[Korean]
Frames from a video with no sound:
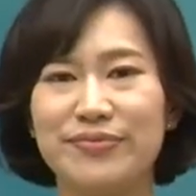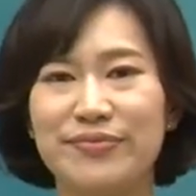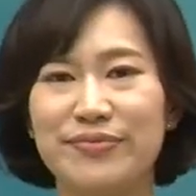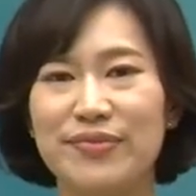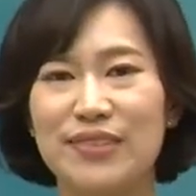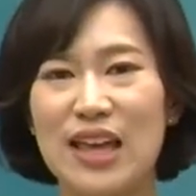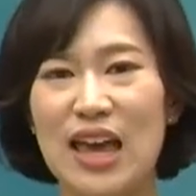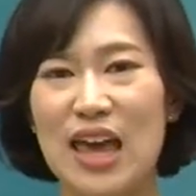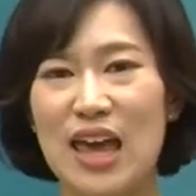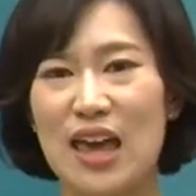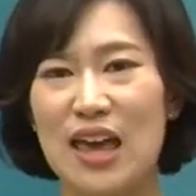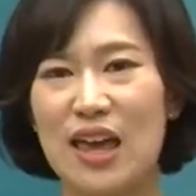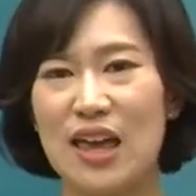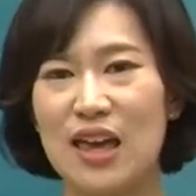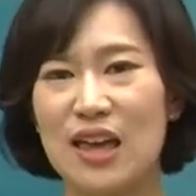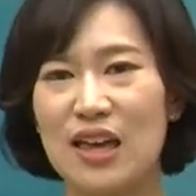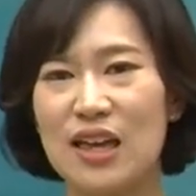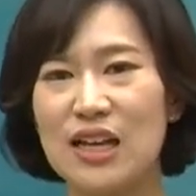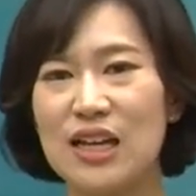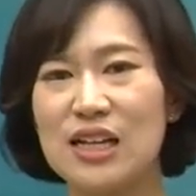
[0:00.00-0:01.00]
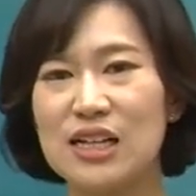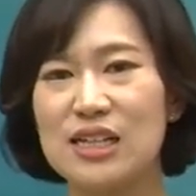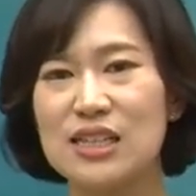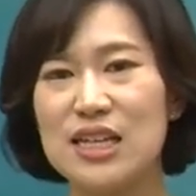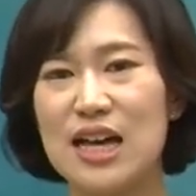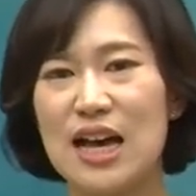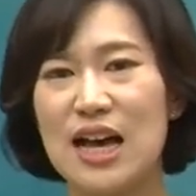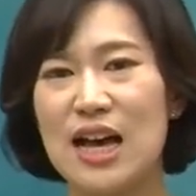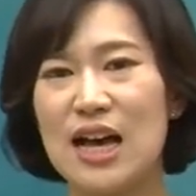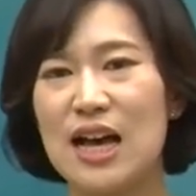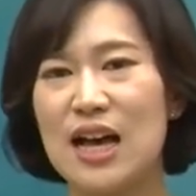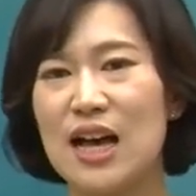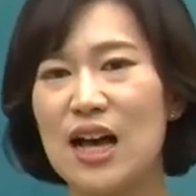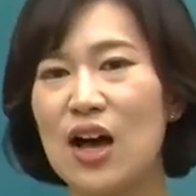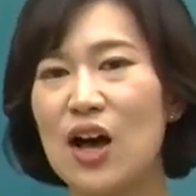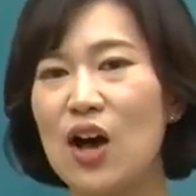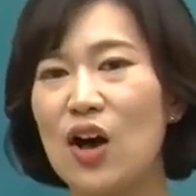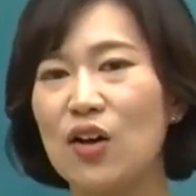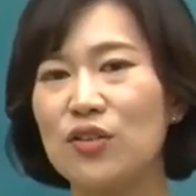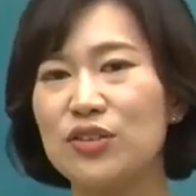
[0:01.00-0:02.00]
네, 자,
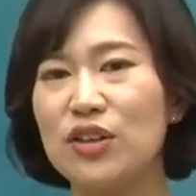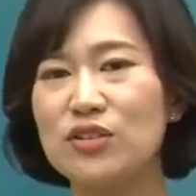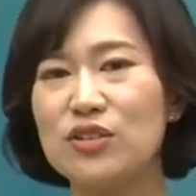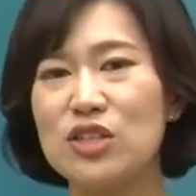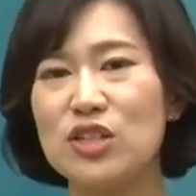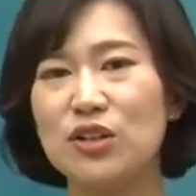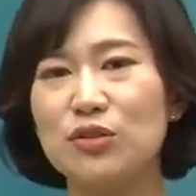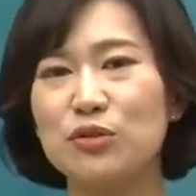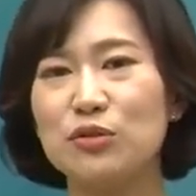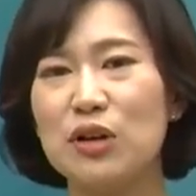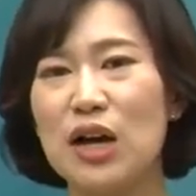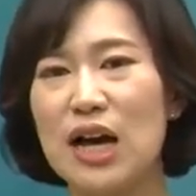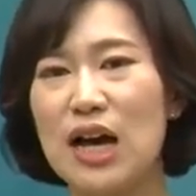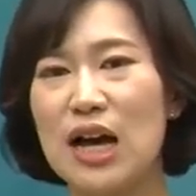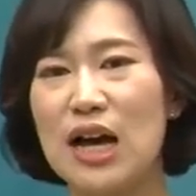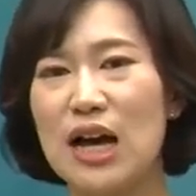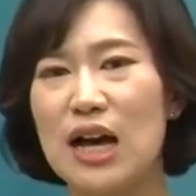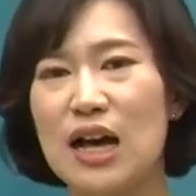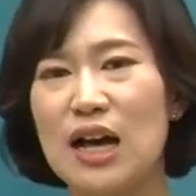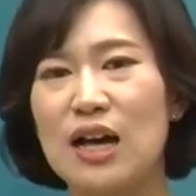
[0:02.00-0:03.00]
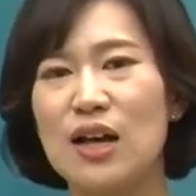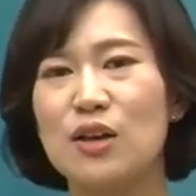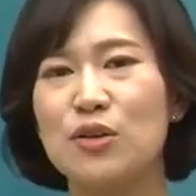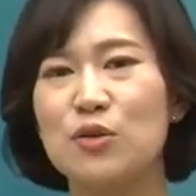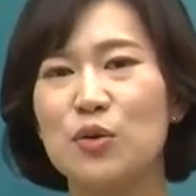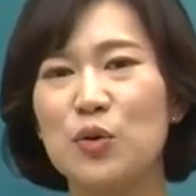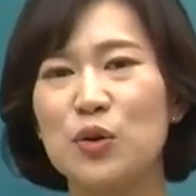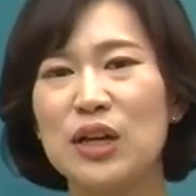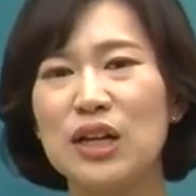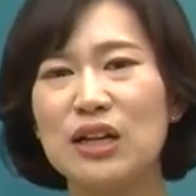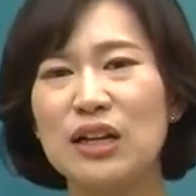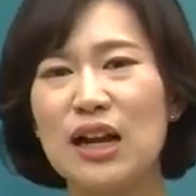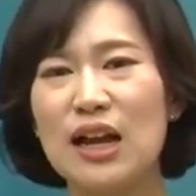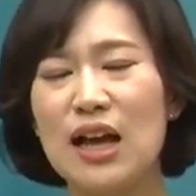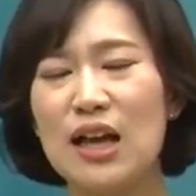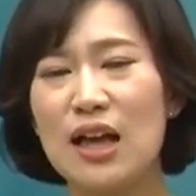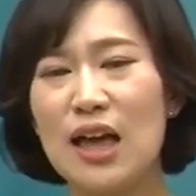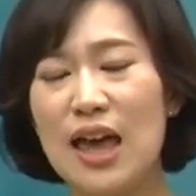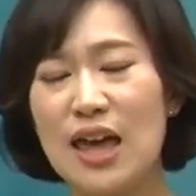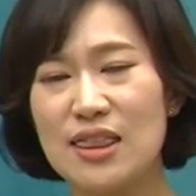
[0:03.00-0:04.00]
어떤 친구가 요리를
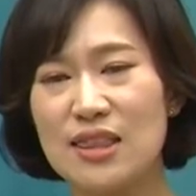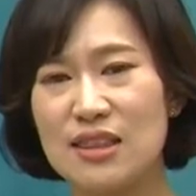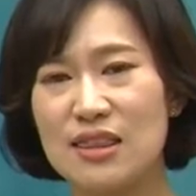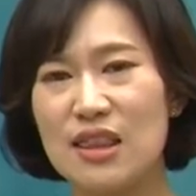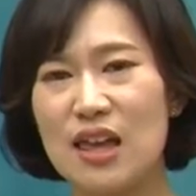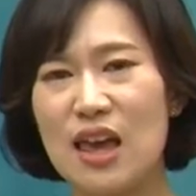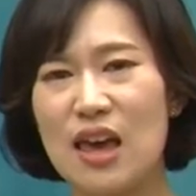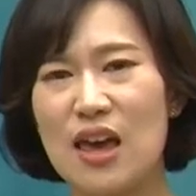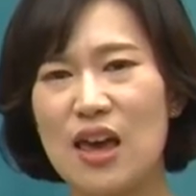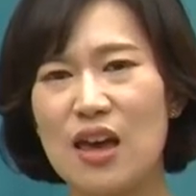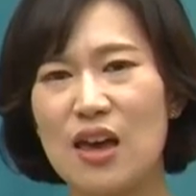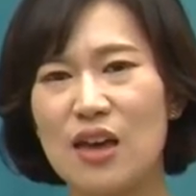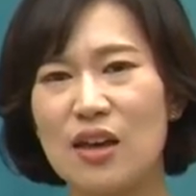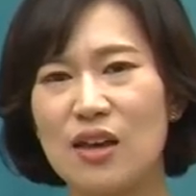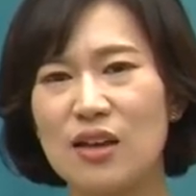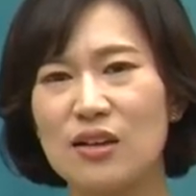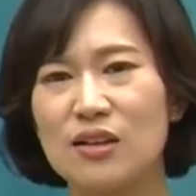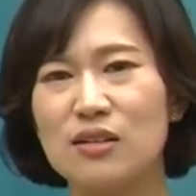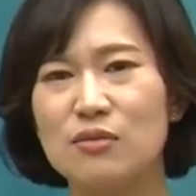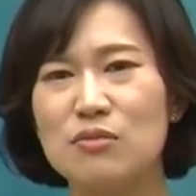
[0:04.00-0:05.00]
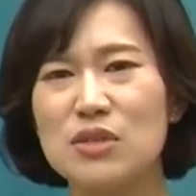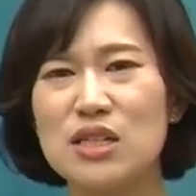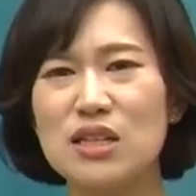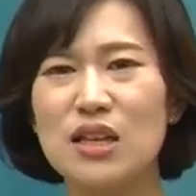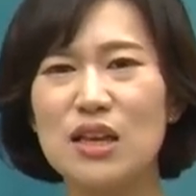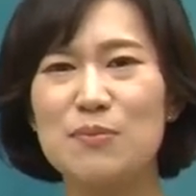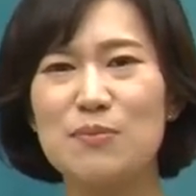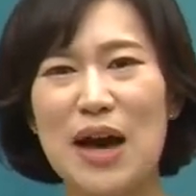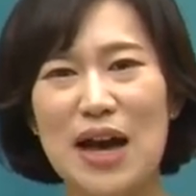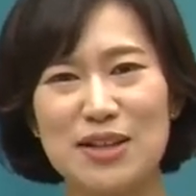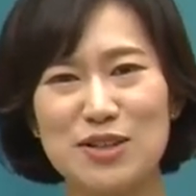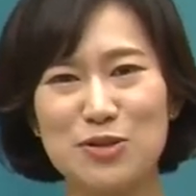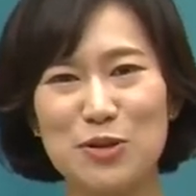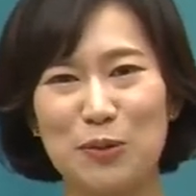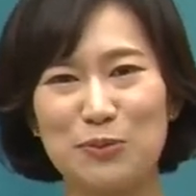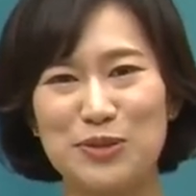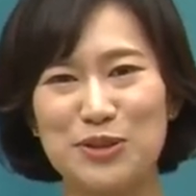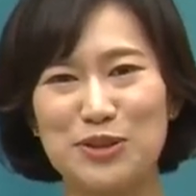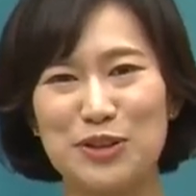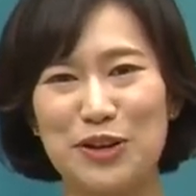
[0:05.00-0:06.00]
했는데 음식이 맛이
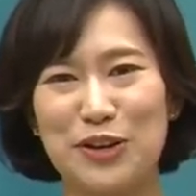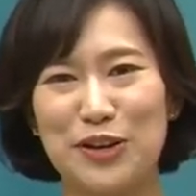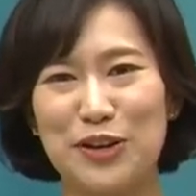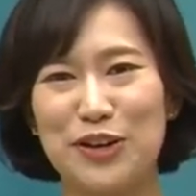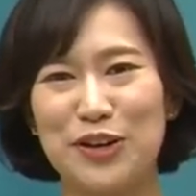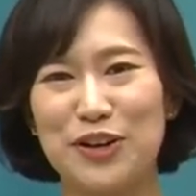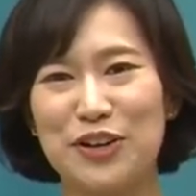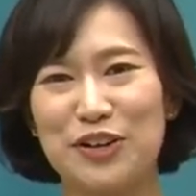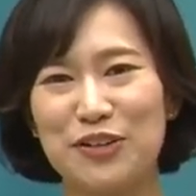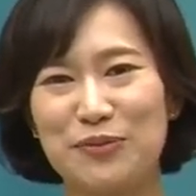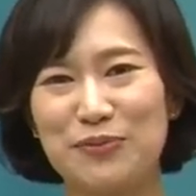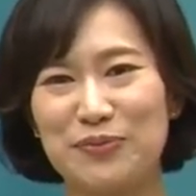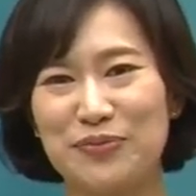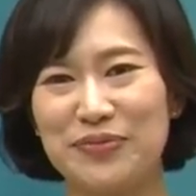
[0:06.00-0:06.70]
없어요.